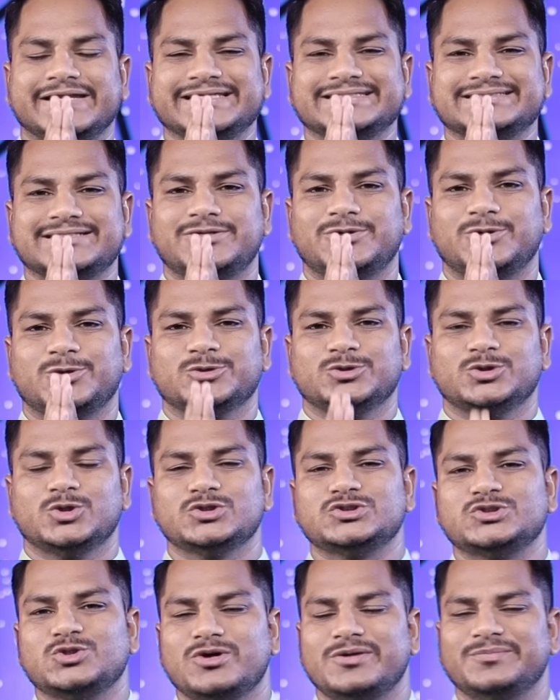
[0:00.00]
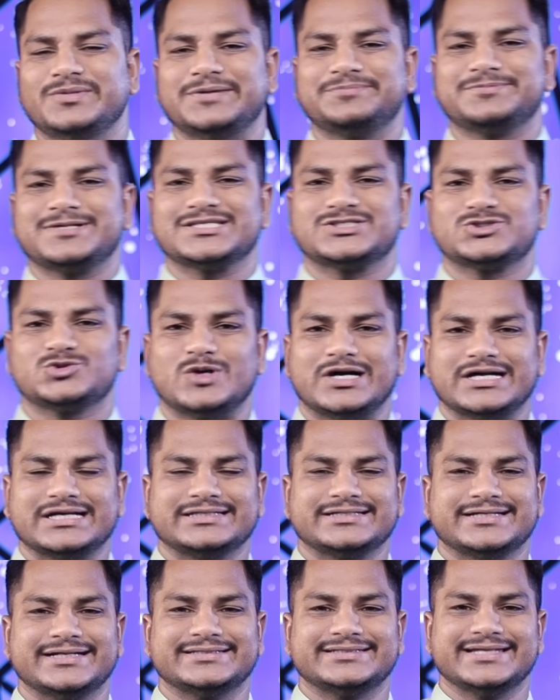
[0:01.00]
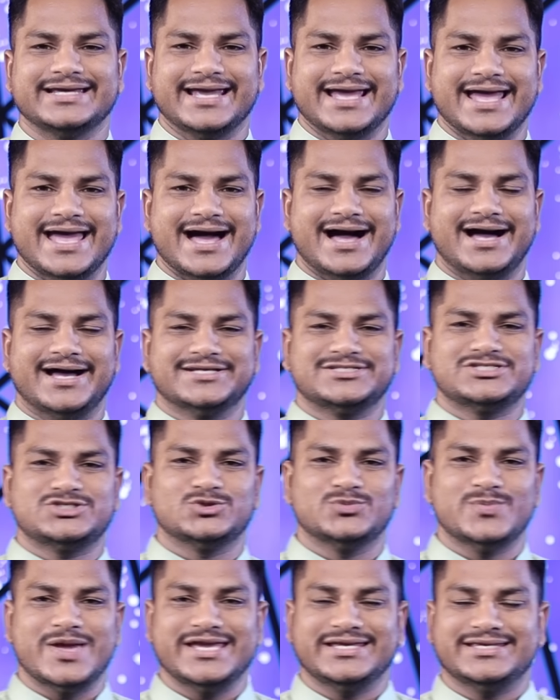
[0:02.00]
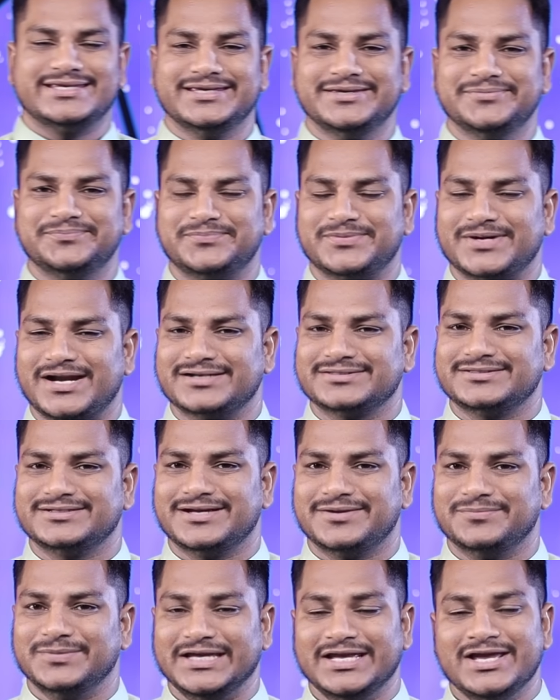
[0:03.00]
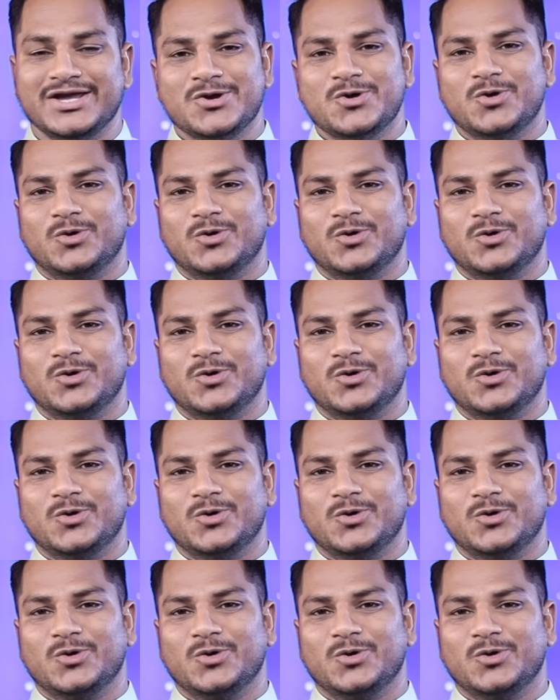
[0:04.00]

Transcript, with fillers: प्रेज द लॉर्ड दोस्तों हम आपका स्वागत करते हैं आज सुबह की प्रार्थना में